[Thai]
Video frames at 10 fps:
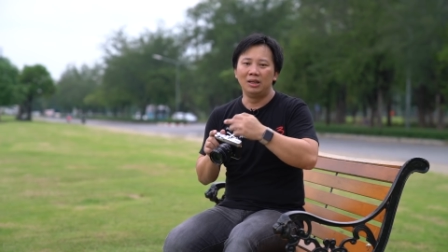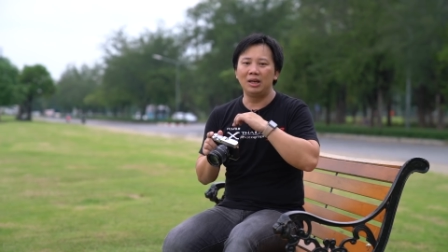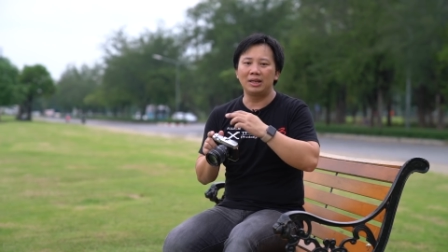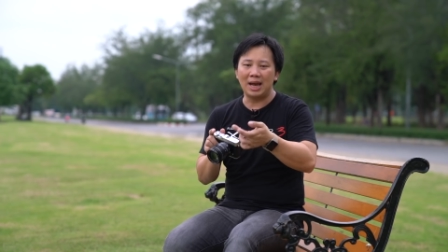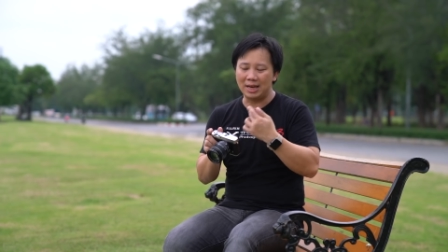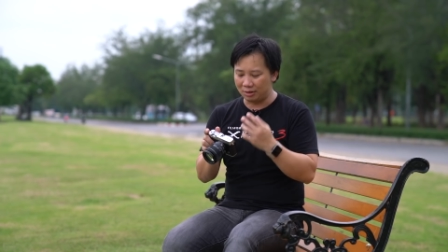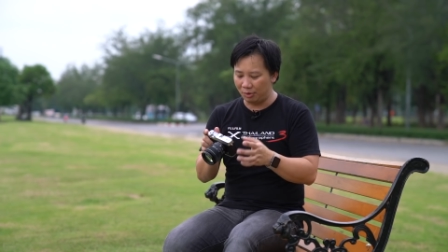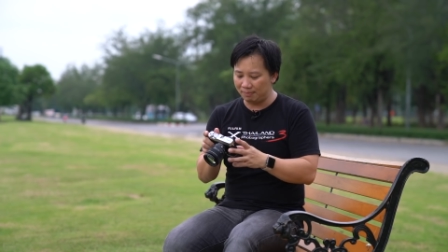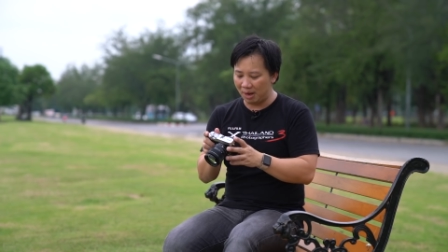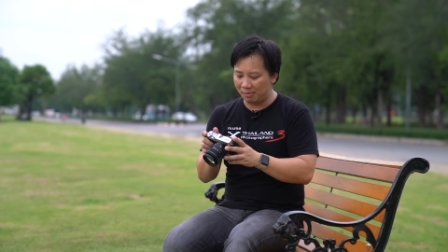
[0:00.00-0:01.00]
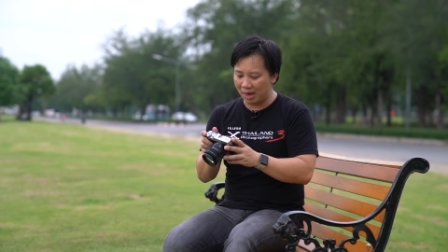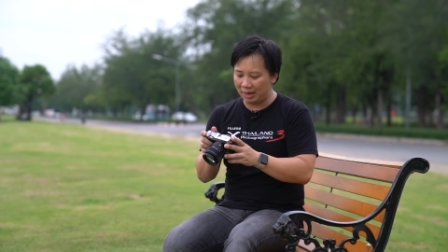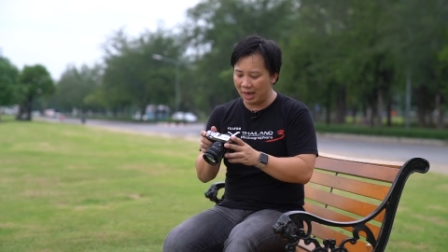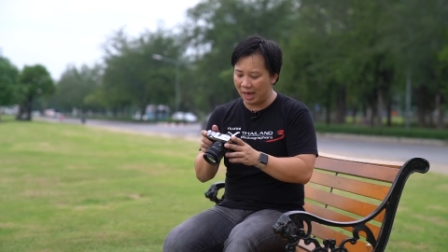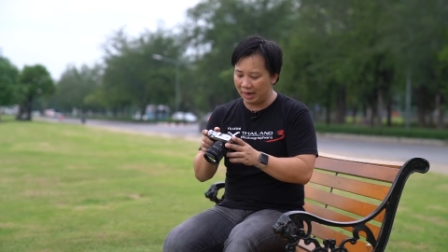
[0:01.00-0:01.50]
เลือกได้สวิตไปมา
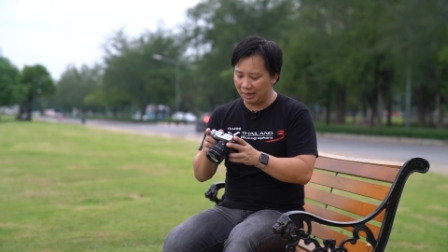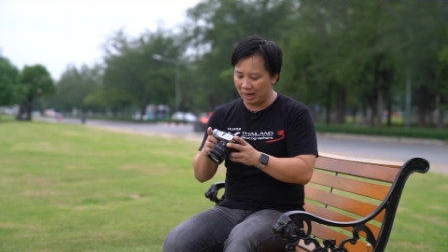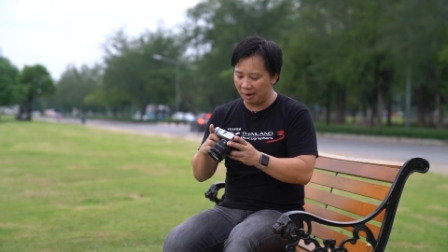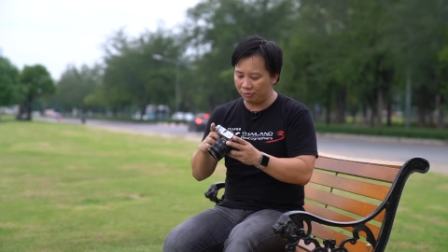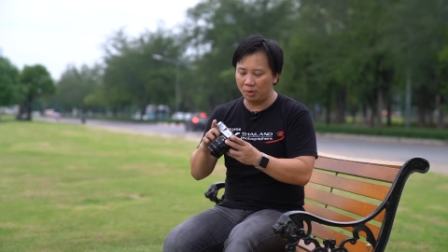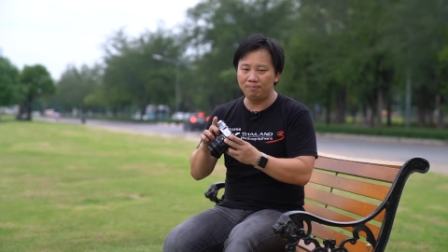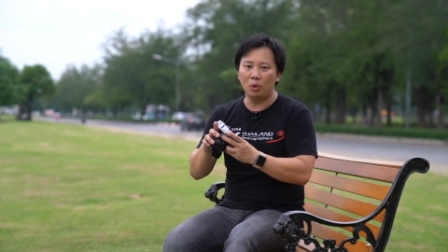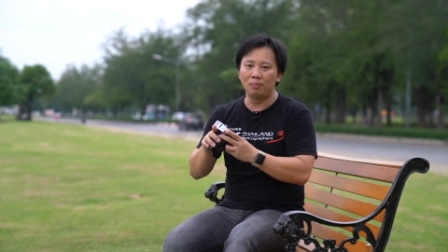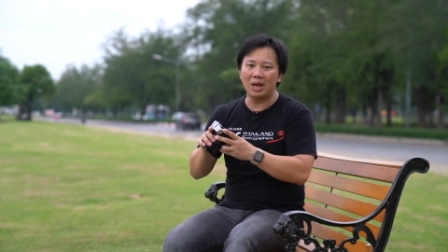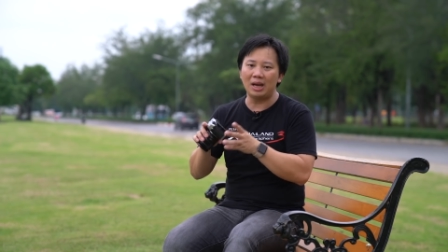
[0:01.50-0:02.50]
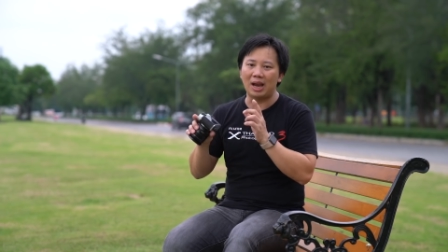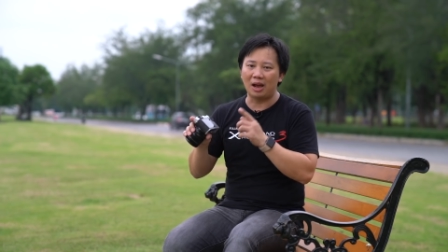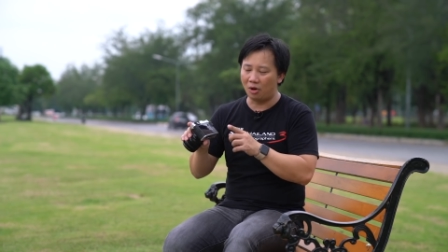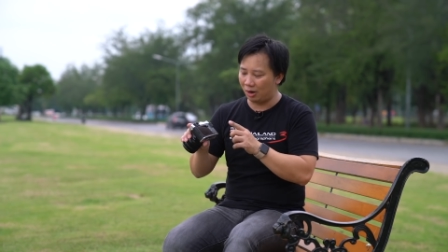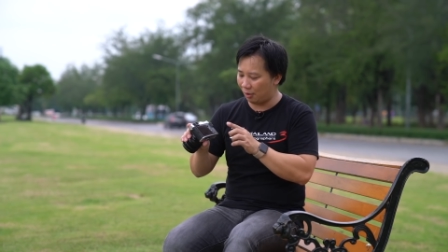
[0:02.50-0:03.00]
ได้นะครับ ส่วนปุ่มด้านหลั
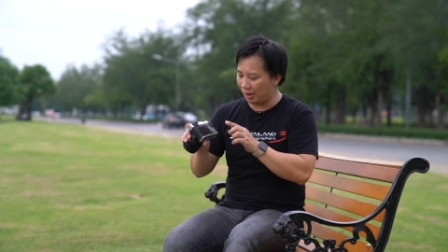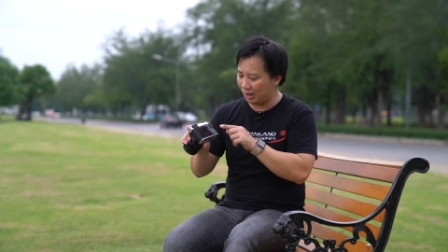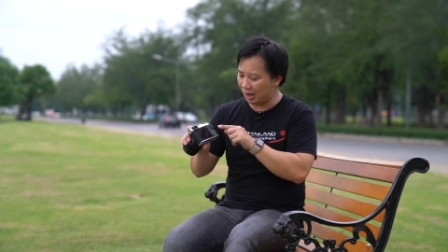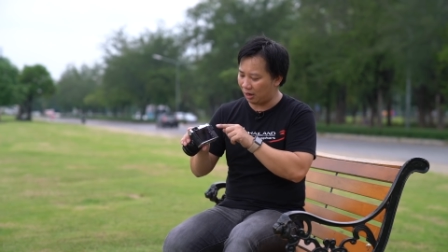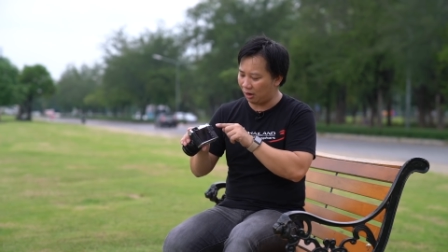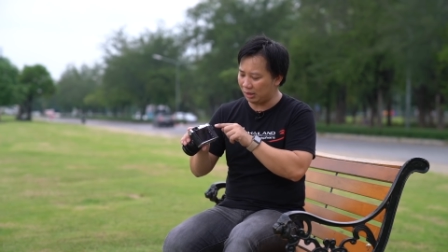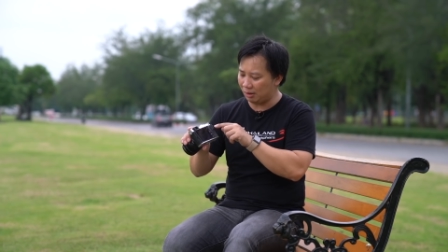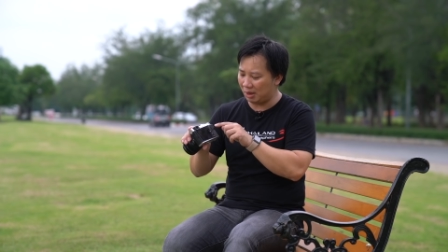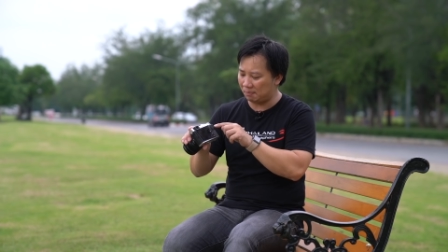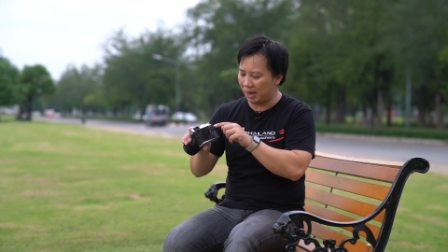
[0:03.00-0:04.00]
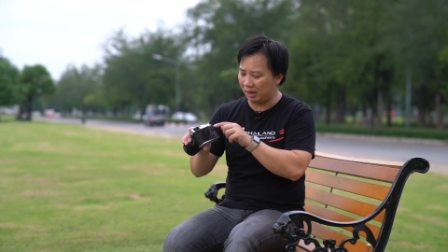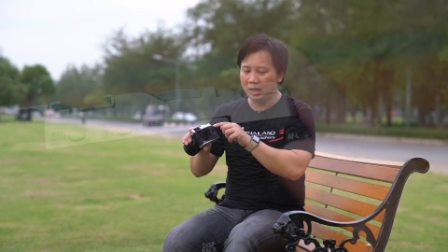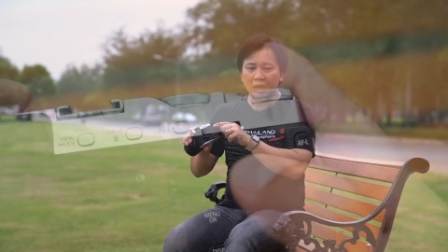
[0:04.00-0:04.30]
งของเขาเองเนี่ยเขาก็จะมีเป็น